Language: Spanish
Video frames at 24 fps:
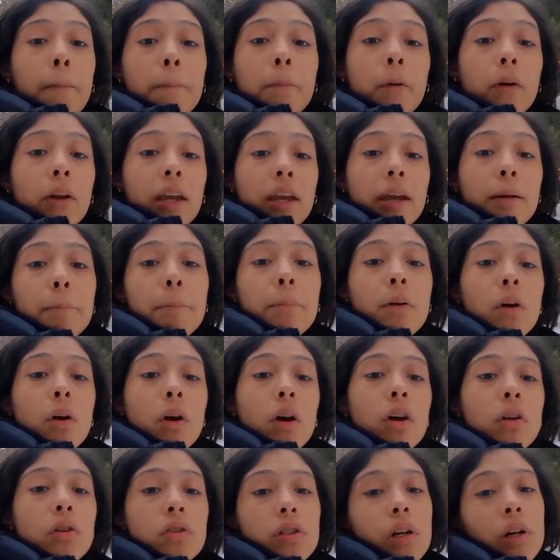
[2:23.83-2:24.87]
Por ejemplo,
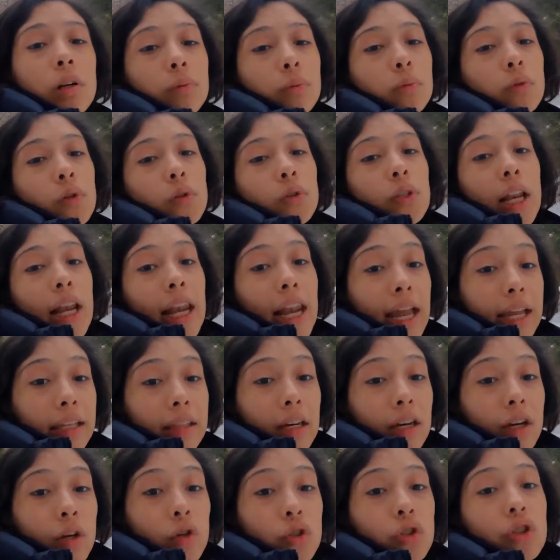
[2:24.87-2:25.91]
los autos
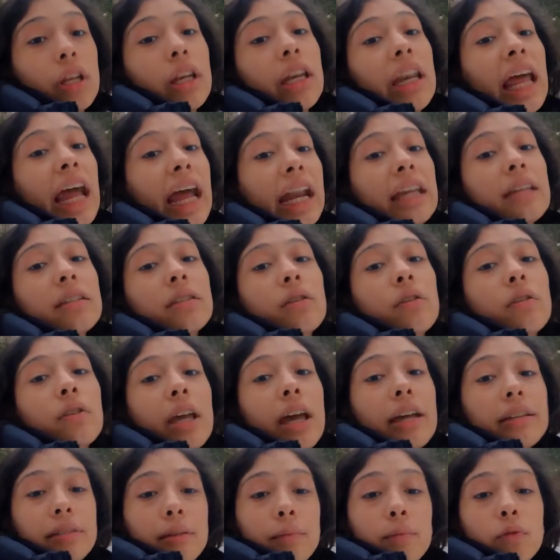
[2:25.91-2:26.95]
eléctricos en áreas
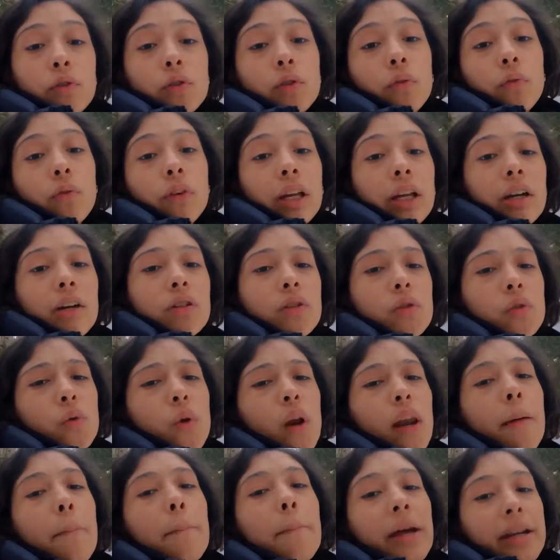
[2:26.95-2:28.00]
donde hace mucho frío
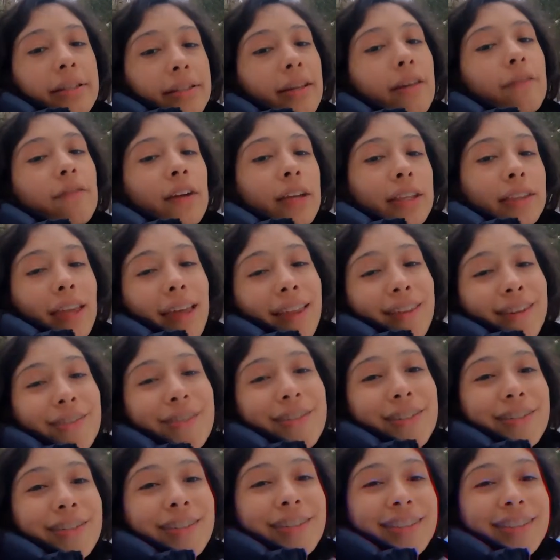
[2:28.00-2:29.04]
suelen verse afectados